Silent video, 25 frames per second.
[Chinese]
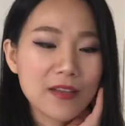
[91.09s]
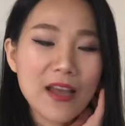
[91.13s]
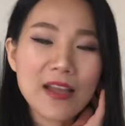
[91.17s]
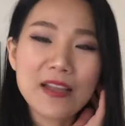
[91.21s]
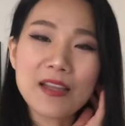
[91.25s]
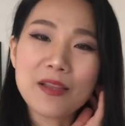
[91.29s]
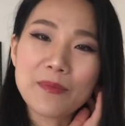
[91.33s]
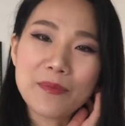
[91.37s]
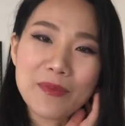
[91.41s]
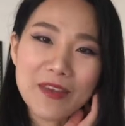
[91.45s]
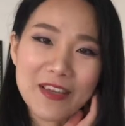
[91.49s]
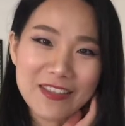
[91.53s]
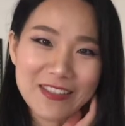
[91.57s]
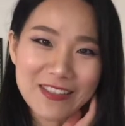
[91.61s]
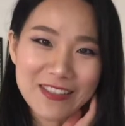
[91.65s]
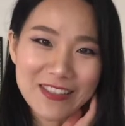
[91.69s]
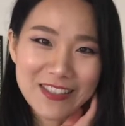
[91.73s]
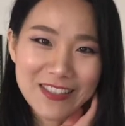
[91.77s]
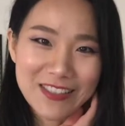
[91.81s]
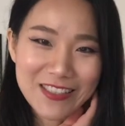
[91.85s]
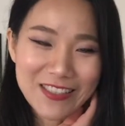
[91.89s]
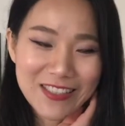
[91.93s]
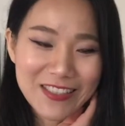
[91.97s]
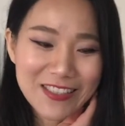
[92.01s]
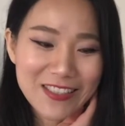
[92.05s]
它的名
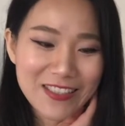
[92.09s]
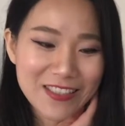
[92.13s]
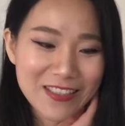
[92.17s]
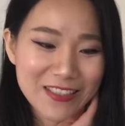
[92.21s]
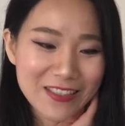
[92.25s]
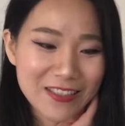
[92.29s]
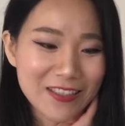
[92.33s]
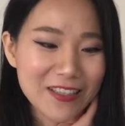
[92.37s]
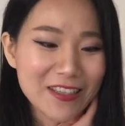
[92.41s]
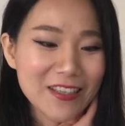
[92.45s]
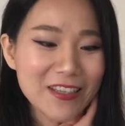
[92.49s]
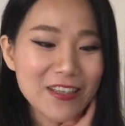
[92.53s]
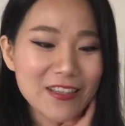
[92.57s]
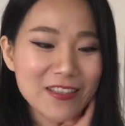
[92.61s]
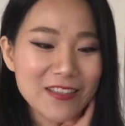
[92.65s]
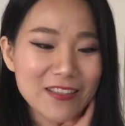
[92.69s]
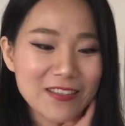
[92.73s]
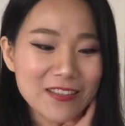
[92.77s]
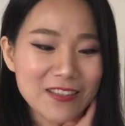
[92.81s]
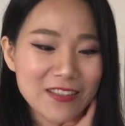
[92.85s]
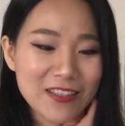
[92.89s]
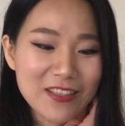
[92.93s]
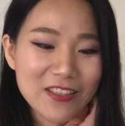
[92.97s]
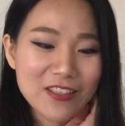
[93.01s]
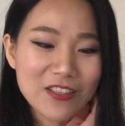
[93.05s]
字是
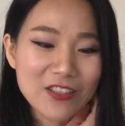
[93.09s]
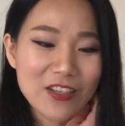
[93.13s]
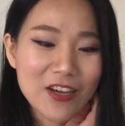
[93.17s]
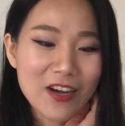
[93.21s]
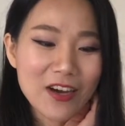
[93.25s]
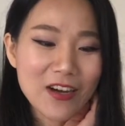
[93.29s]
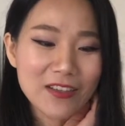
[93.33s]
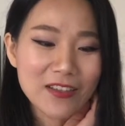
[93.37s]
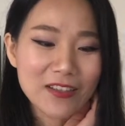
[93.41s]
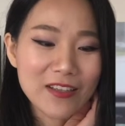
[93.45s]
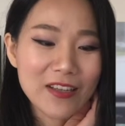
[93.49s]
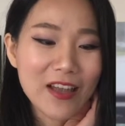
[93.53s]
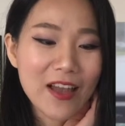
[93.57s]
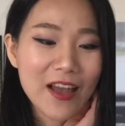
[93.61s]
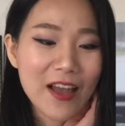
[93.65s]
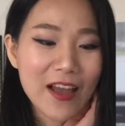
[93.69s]
Sea Salt